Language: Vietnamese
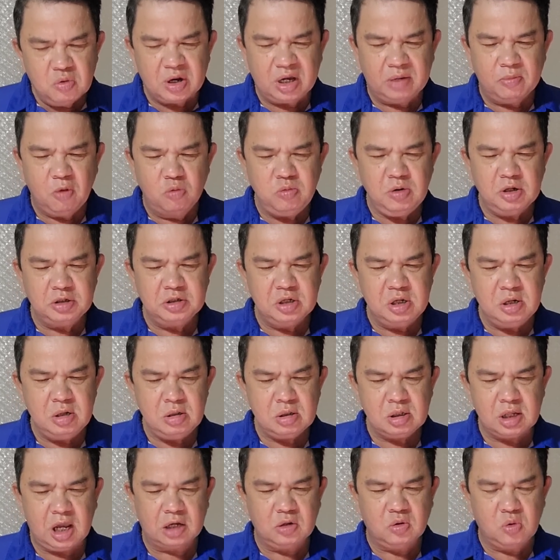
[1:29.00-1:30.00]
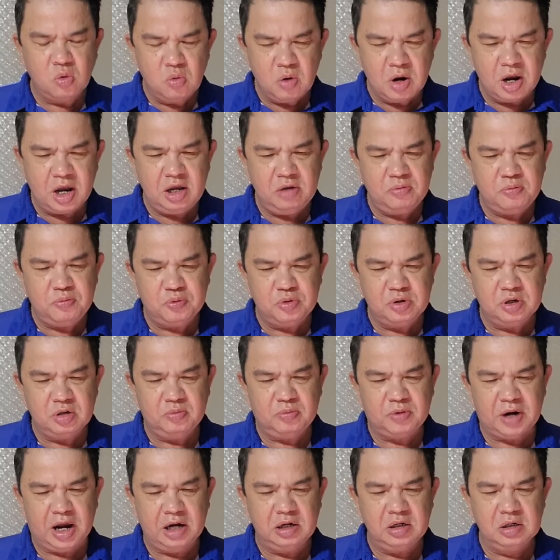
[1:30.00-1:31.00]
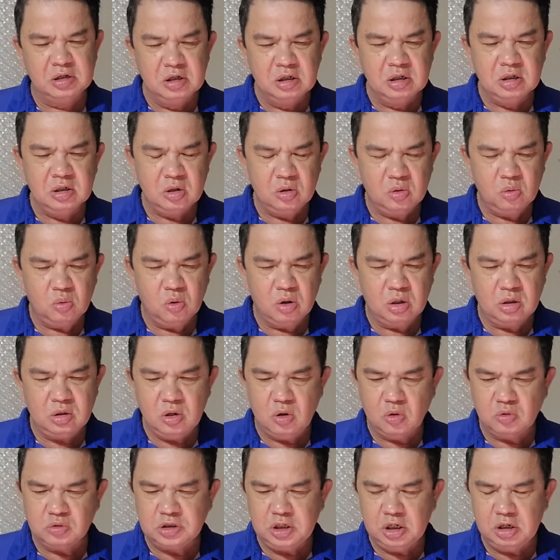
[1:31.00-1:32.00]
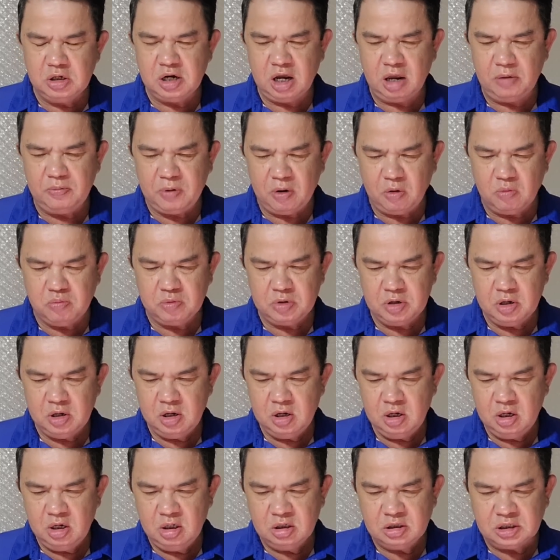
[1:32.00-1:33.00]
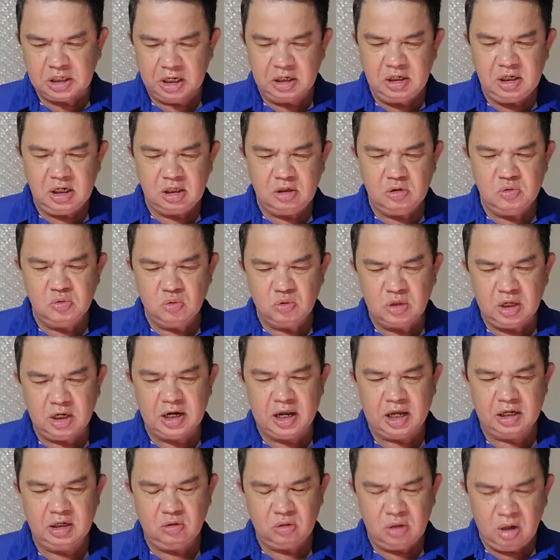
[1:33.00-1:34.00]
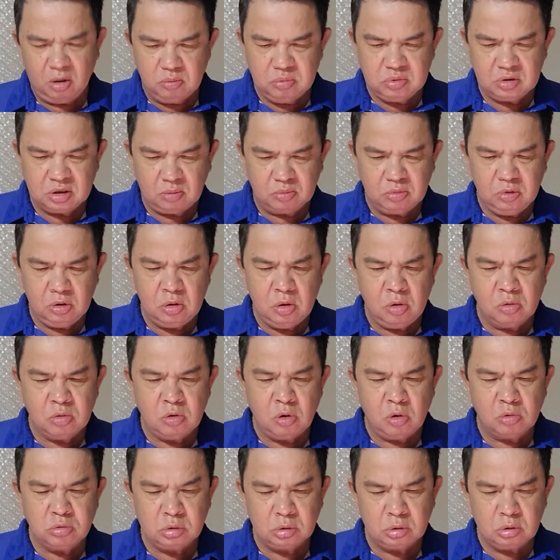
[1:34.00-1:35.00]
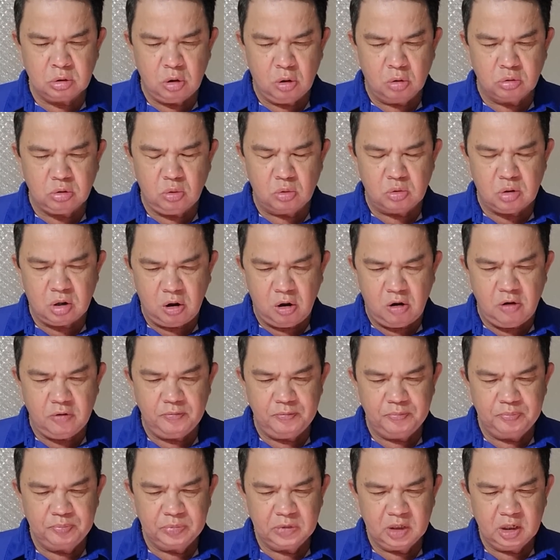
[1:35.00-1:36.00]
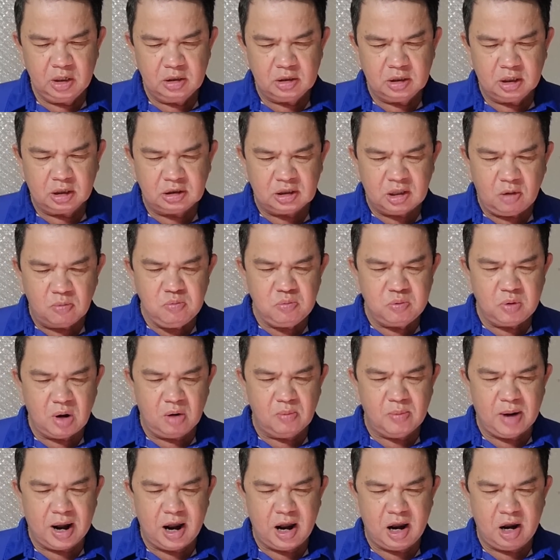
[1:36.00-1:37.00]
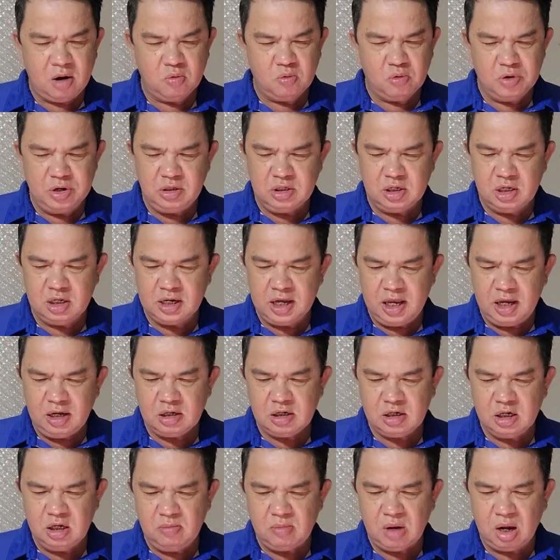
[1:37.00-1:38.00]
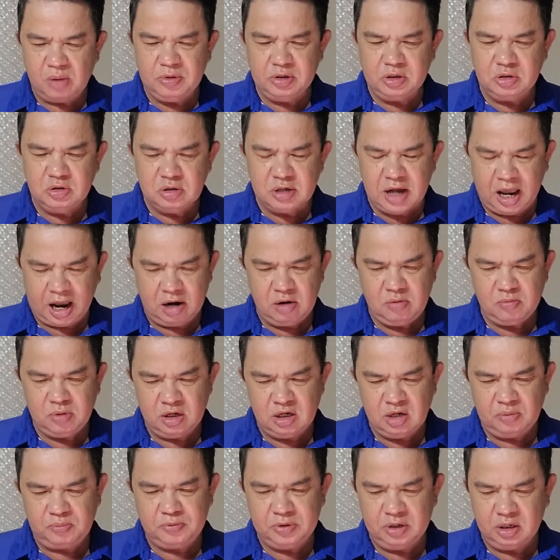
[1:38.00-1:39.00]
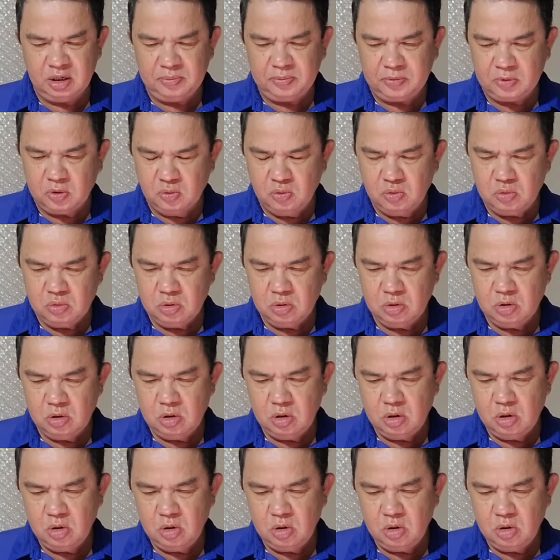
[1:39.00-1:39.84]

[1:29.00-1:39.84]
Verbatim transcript: Chiều ngày 4 tháng 9 tại khu 2 phường Vạn Hương, quận Đồ Sơn, Hải Phòng xảy ra vụ tai nạn giao thông trong ô, ô, ô tô con đã tông vào bà Nguyễn Thị Ngát khiến bà bị thương nặng phải nhập viện cấp cứu.